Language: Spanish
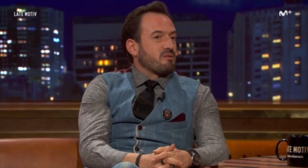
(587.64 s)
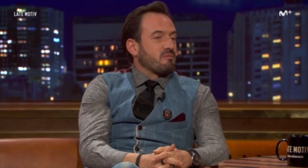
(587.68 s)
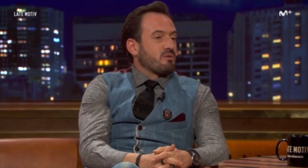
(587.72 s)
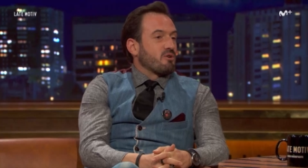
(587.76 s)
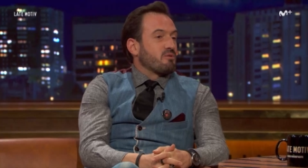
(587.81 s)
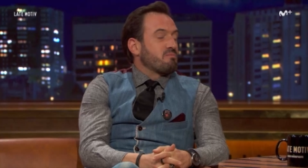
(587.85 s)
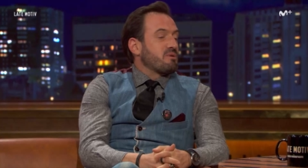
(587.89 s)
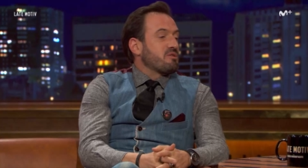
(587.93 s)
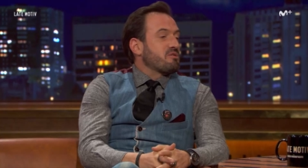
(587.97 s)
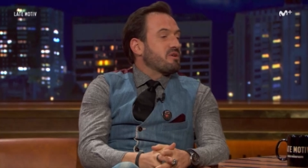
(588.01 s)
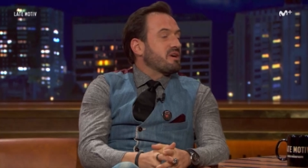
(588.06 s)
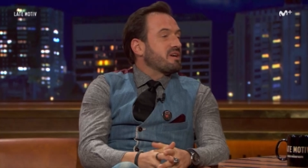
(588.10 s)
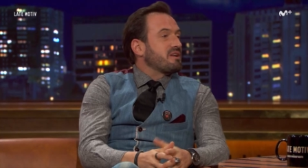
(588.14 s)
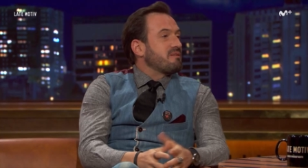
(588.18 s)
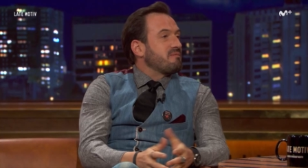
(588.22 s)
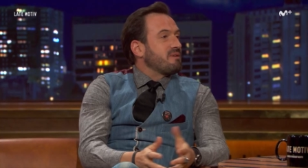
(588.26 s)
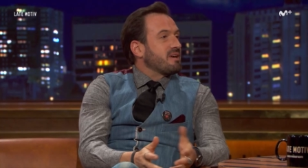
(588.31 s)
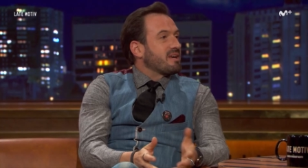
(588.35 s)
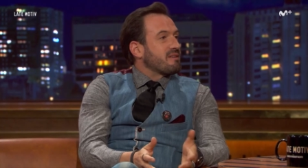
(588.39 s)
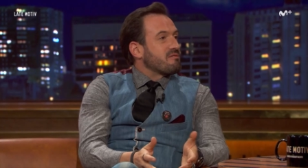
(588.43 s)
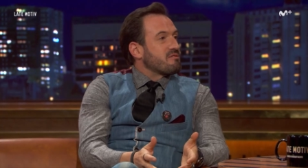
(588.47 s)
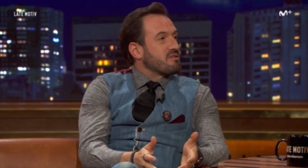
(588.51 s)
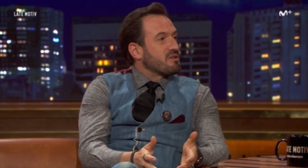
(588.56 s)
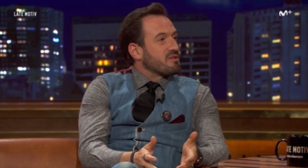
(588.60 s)
lo mejor empiezo a
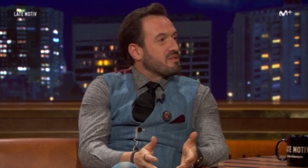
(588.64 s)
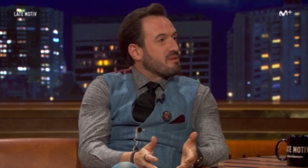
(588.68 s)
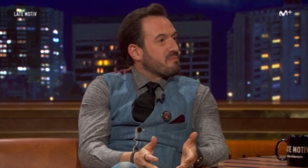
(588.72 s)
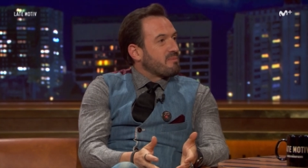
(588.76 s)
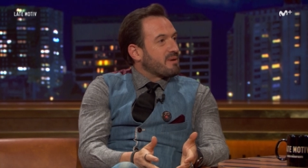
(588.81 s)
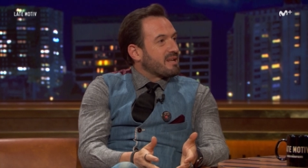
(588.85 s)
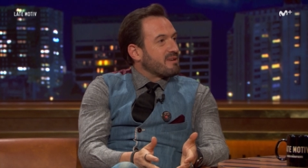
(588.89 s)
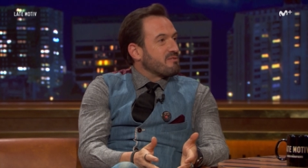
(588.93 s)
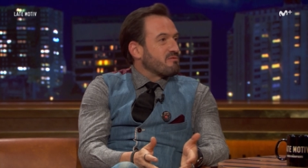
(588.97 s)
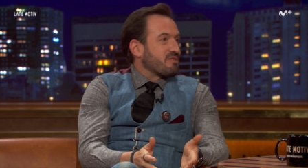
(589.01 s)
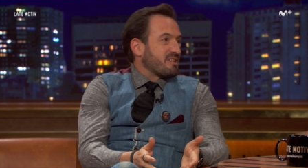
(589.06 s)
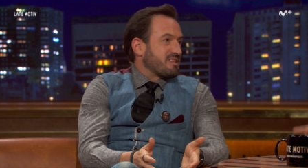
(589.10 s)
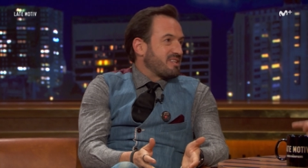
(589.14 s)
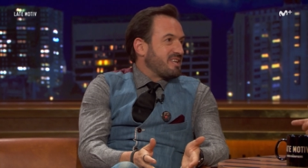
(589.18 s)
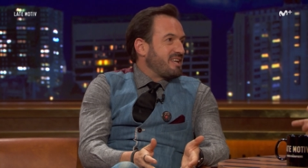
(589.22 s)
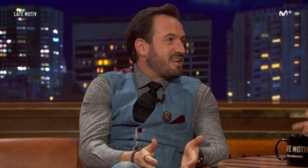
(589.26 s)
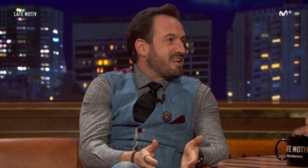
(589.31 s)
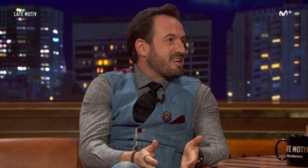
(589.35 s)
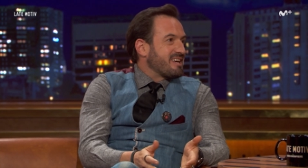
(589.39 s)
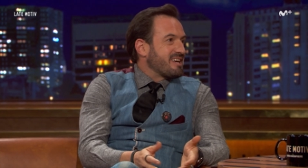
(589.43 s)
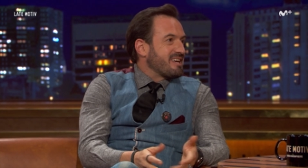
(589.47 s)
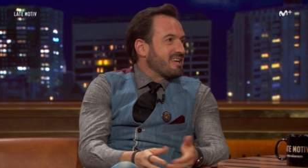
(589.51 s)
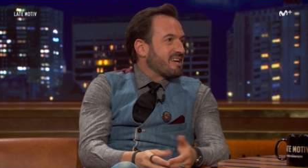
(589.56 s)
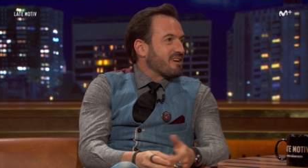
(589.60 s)
escribir canciones para
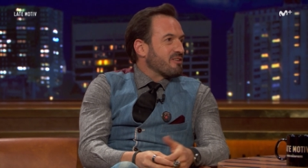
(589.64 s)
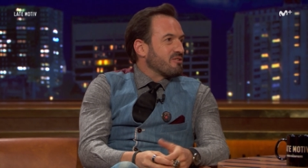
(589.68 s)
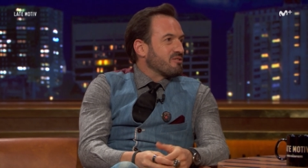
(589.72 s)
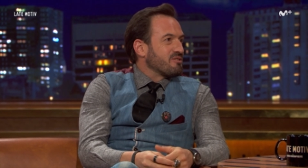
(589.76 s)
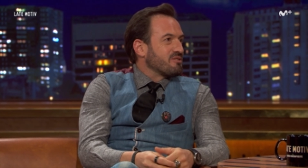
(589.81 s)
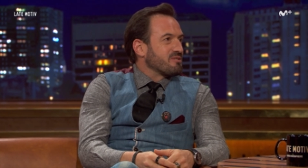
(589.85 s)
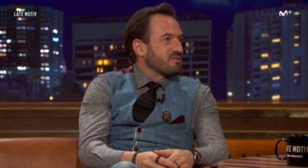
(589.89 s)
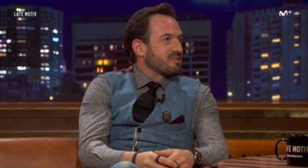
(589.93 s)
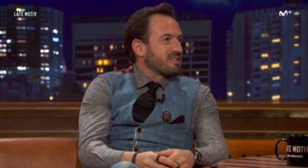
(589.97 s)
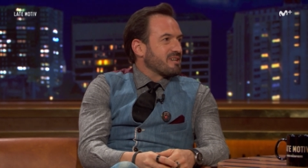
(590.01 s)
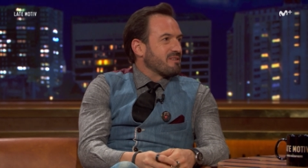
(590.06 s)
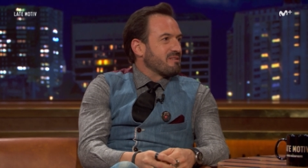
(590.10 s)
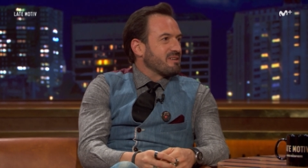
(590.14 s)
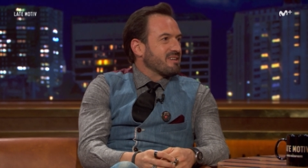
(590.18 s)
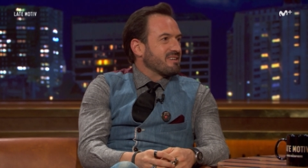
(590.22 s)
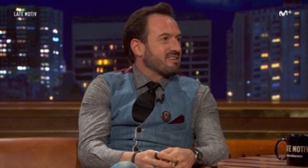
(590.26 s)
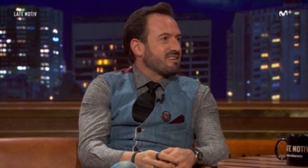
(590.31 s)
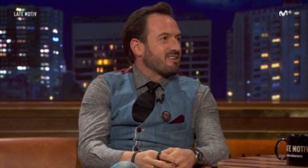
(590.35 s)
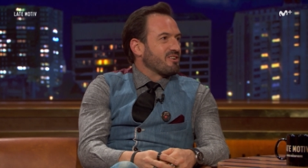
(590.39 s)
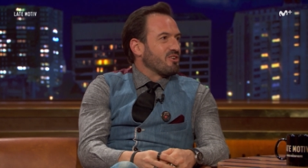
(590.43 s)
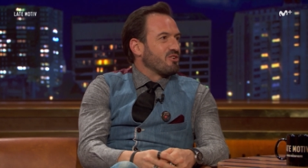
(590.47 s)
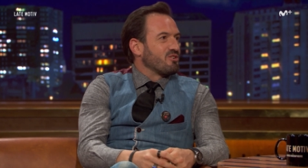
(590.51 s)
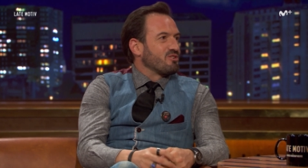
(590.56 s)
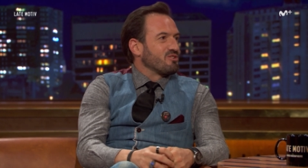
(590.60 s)
infantiles y hago...
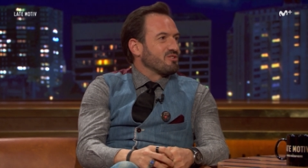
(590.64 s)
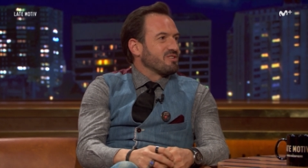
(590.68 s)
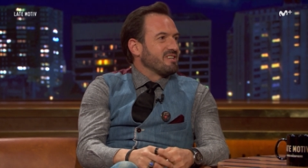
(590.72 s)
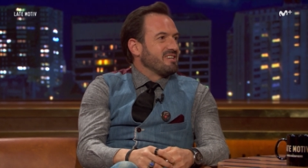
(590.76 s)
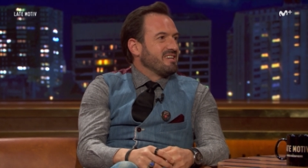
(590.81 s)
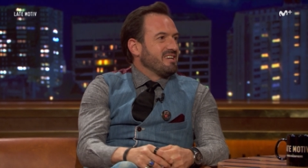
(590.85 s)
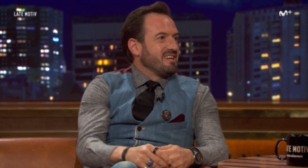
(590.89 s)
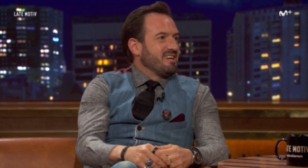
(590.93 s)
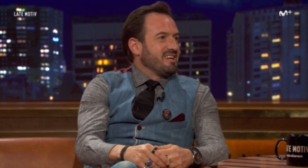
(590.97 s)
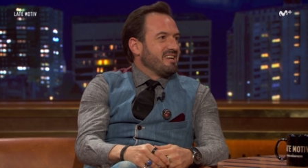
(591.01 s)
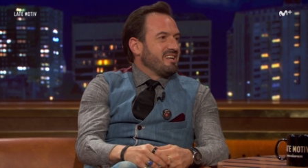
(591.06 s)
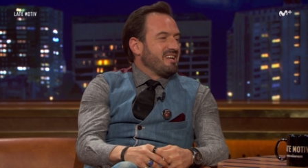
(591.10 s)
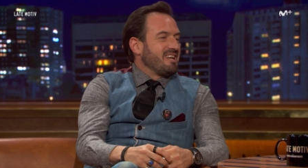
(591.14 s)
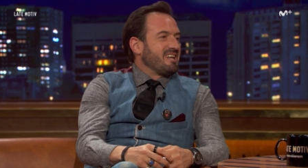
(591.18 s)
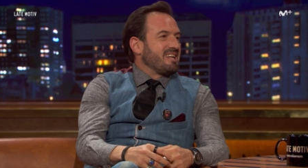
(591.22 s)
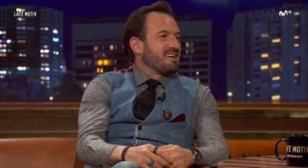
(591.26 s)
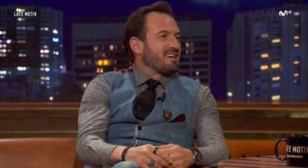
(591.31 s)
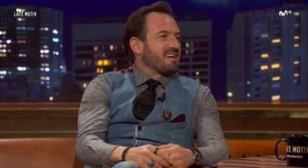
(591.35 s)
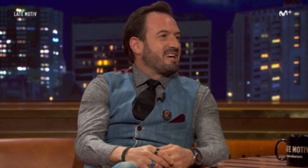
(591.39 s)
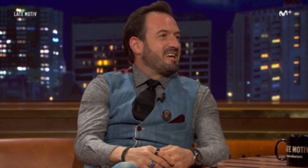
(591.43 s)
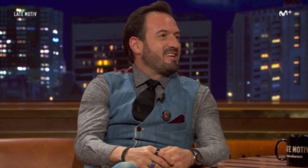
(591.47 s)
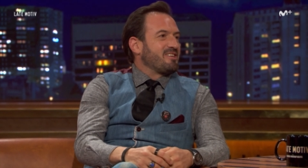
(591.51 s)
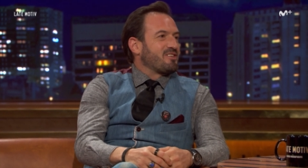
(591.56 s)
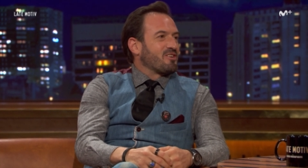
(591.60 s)

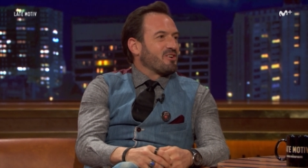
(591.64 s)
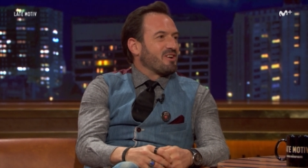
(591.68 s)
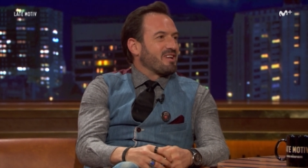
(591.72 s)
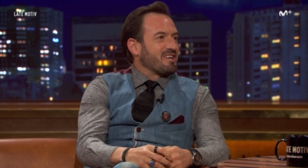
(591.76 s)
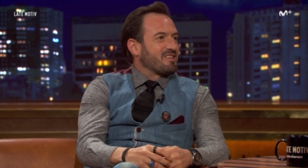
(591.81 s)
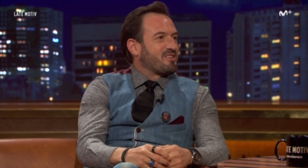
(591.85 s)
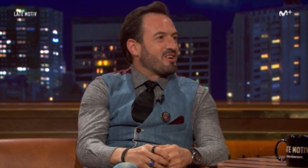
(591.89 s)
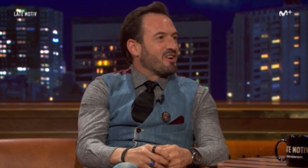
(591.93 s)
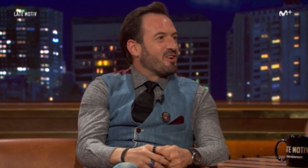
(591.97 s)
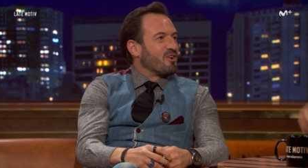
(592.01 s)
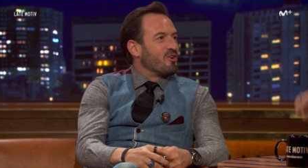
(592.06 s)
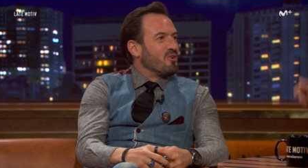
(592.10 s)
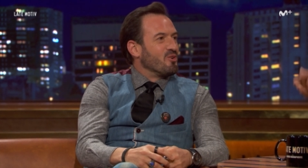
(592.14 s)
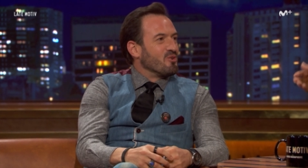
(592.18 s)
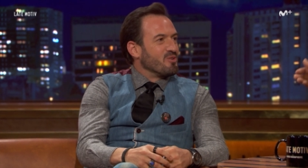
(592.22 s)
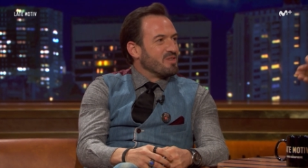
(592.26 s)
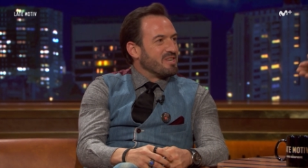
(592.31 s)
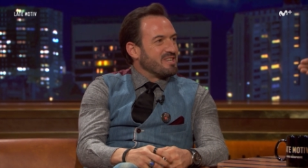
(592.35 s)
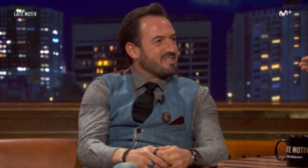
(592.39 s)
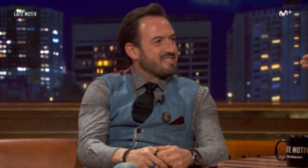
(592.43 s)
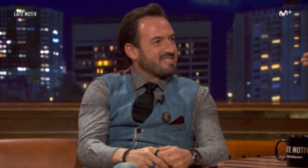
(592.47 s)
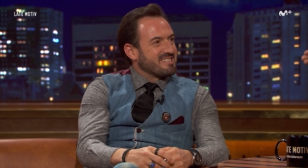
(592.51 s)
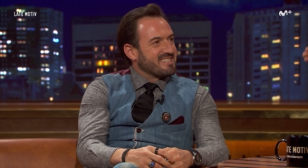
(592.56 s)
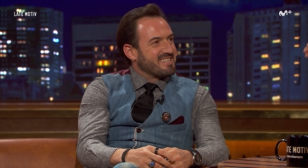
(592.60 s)
le quito la Pero como
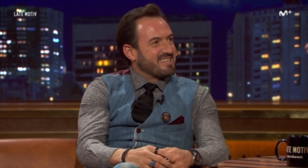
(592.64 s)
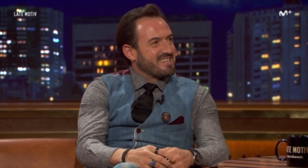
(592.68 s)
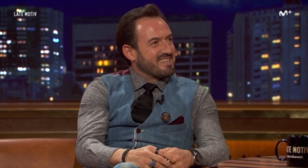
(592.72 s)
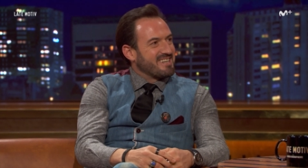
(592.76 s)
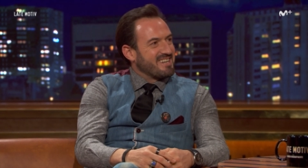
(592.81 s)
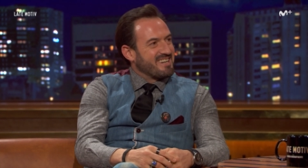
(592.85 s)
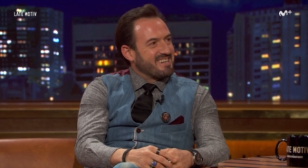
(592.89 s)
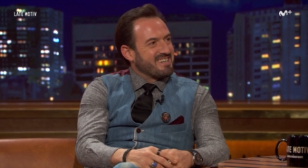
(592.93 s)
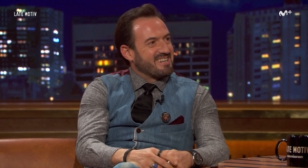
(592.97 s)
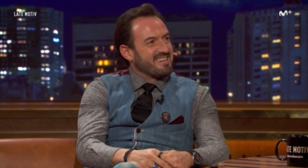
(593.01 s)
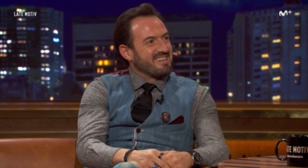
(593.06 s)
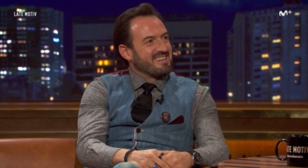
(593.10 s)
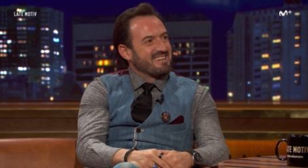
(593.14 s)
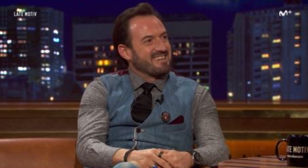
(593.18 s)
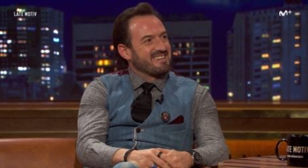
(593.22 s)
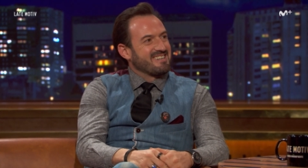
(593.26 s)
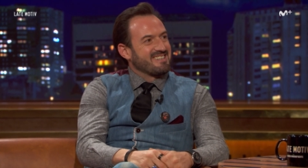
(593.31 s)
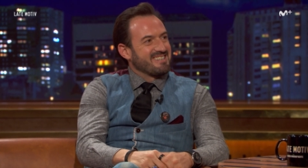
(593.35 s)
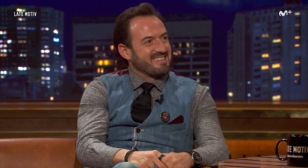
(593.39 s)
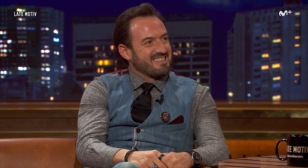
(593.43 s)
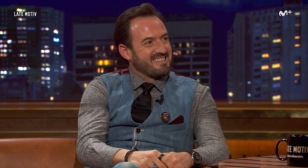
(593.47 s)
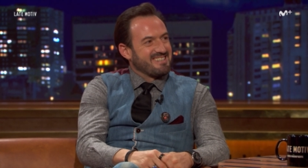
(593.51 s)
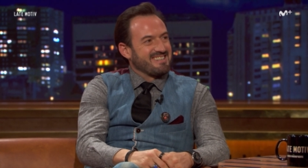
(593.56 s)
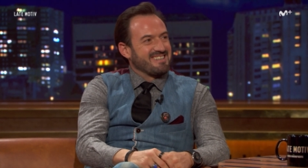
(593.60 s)
ya tenemos tu
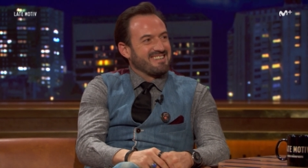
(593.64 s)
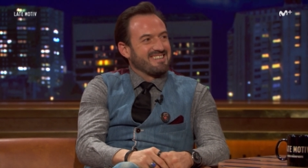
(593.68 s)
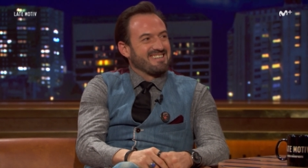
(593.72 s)
background,